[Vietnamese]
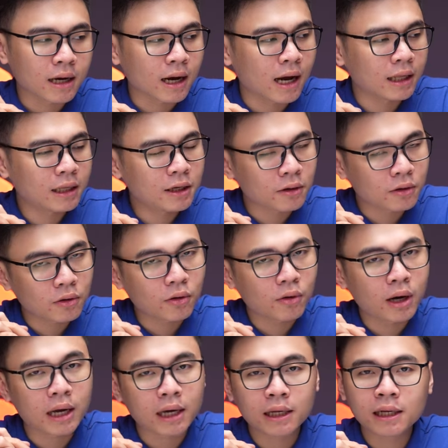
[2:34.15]
cái nhiệt
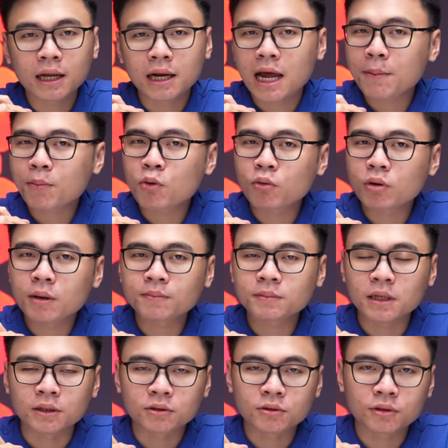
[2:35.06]
độ hay cái điện áp cung cấp
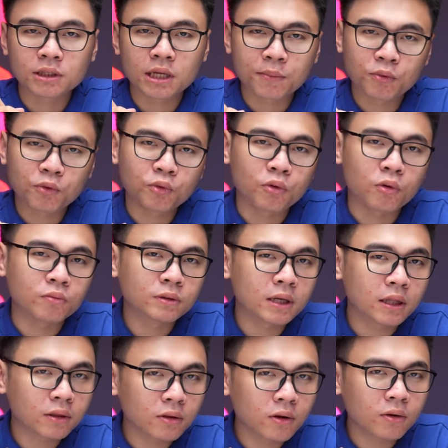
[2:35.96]
dành cho CPU cũng
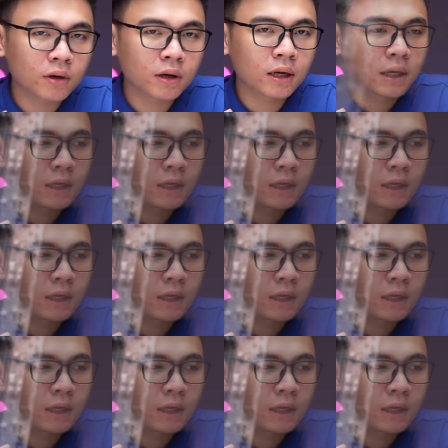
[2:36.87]
rất tốt